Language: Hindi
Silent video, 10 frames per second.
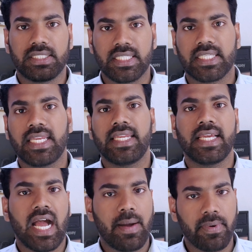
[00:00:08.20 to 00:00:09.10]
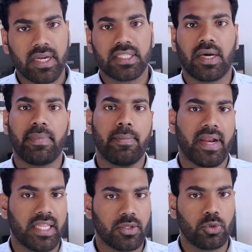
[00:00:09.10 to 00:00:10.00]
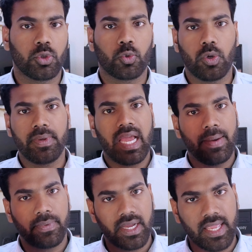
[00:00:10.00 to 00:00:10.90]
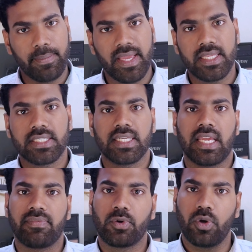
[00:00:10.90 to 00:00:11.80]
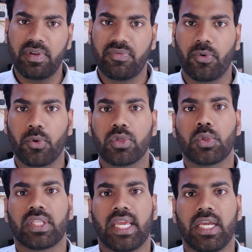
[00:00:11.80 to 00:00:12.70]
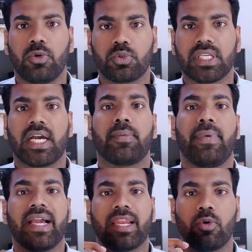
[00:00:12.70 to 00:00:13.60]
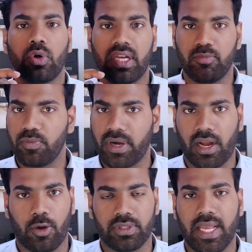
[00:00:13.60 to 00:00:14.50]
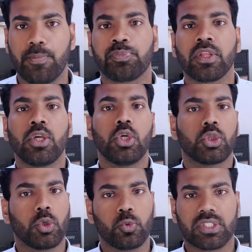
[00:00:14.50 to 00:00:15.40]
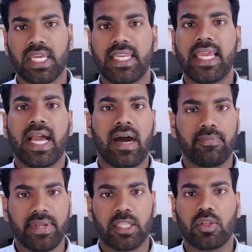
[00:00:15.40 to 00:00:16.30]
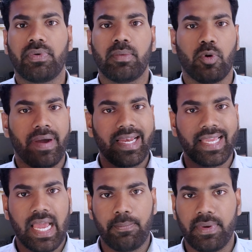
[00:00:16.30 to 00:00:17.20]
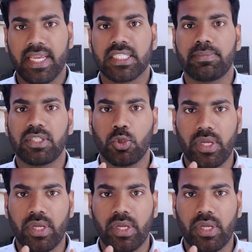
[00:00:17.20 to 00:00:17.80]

जिसके लिए आप अगर थंबनेल बनाते हो तो कोई भी आपका इमेज या फिर कोई भी फ़ोटोज़ होते हैं उसका अगर बैकग्राउंड को रिमूव करना होता है तो उसके लिए आप या तो फिर मोबाइल के एप्लीकेशन में जो